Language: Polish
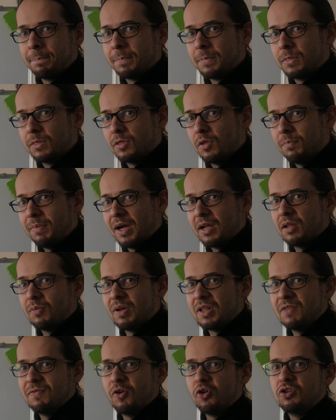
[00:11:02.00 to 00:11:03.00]
to bardzo
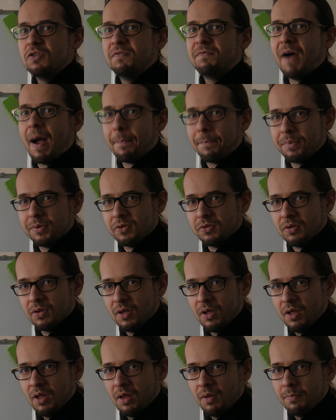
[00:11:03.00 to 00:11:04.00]
ładnie wychodzi wapń,
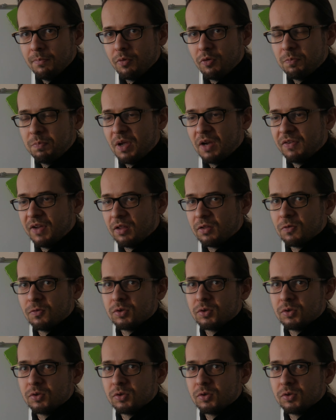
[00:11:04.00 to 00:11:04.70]
bo z pierwiastków,